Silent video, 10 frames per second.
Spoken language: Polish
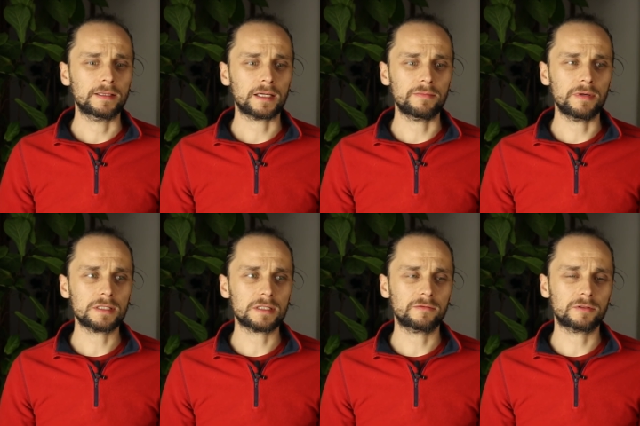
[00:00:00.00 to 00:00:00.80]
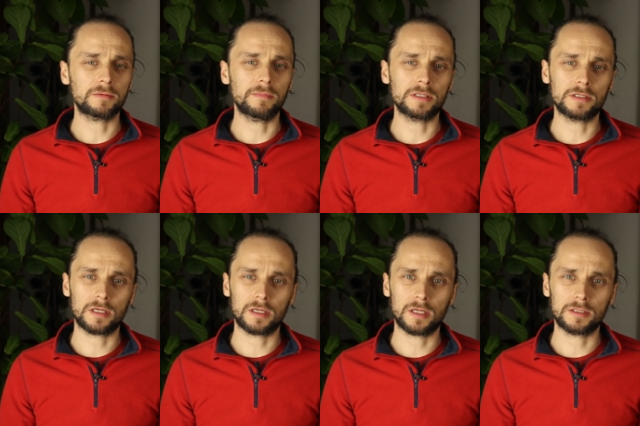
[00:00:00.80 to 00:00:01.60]
Takie miejsce, w którym
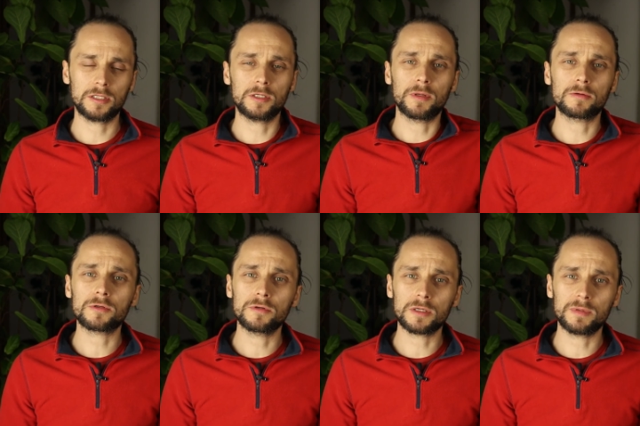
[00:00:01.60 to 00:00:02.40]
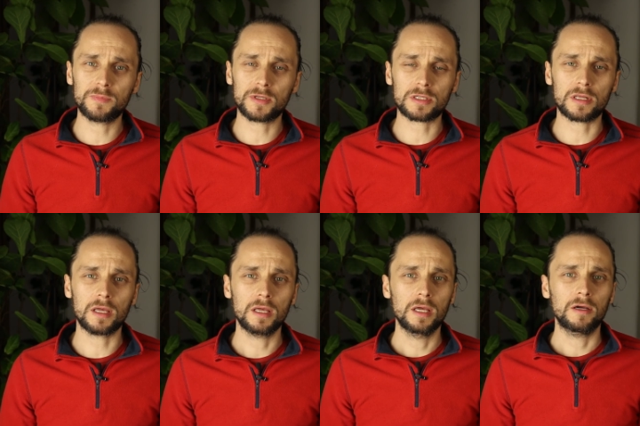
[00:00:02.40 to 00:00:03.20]
będzie, dzieci będą czuły się bezpiecznie,
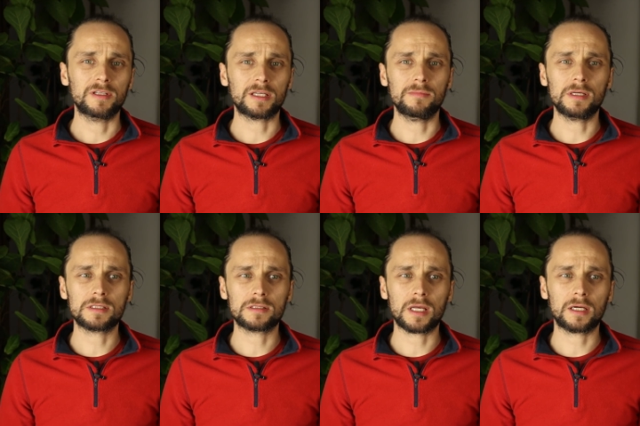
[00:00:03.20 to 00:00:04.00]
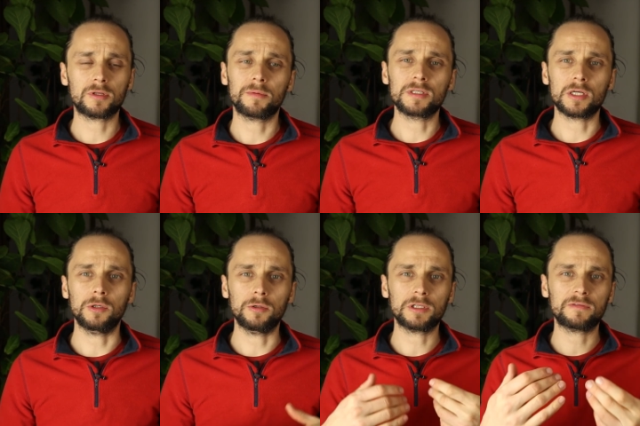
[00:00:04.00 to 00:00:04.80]
takie miejsce, które będzie
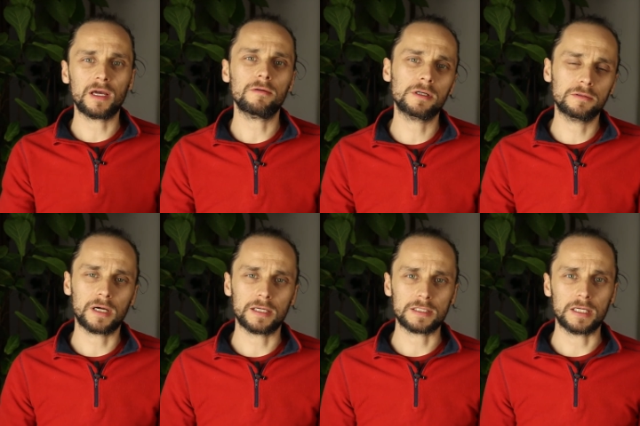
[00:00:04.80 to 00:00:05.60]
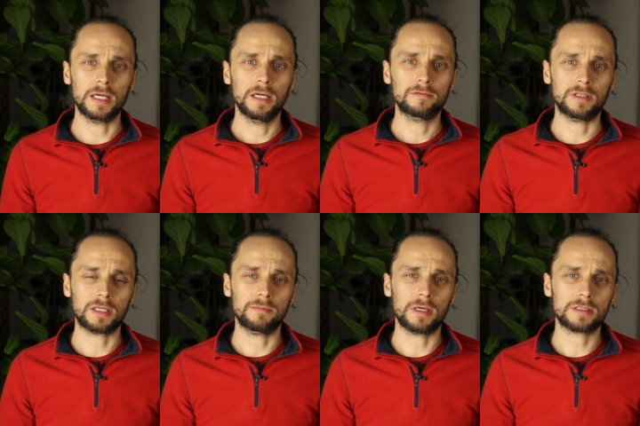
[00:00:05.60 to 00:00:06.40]
ułatwiało edukację,
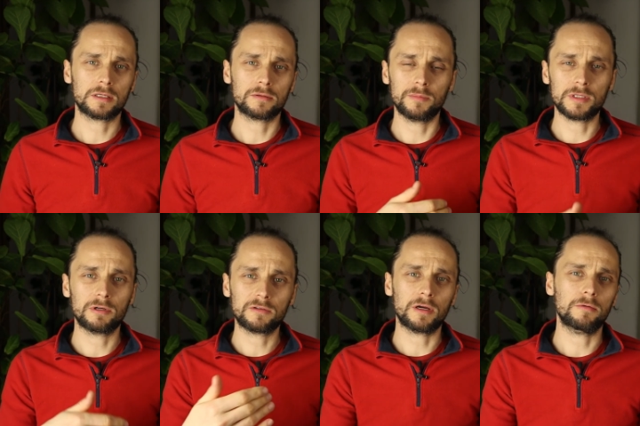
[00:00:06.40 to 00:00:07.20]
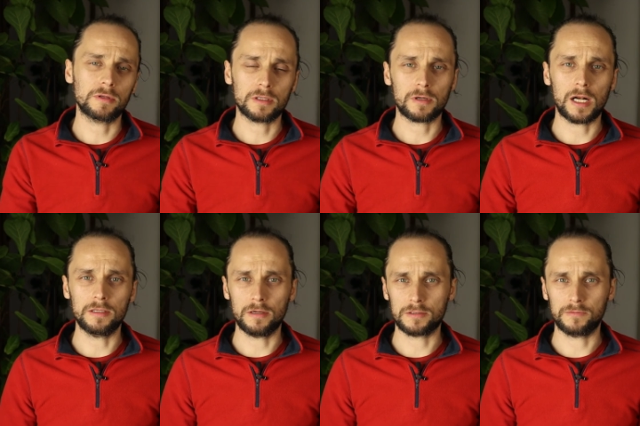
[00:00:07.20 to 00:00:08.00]
takie miejsce, które będzie ułatwiało
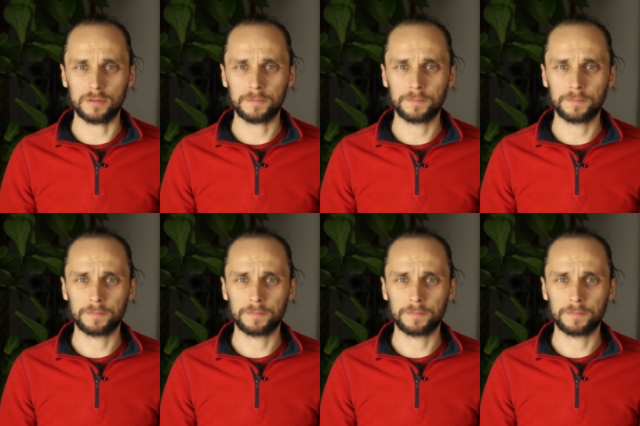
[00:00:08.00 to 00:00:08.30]
naturalny rozwój.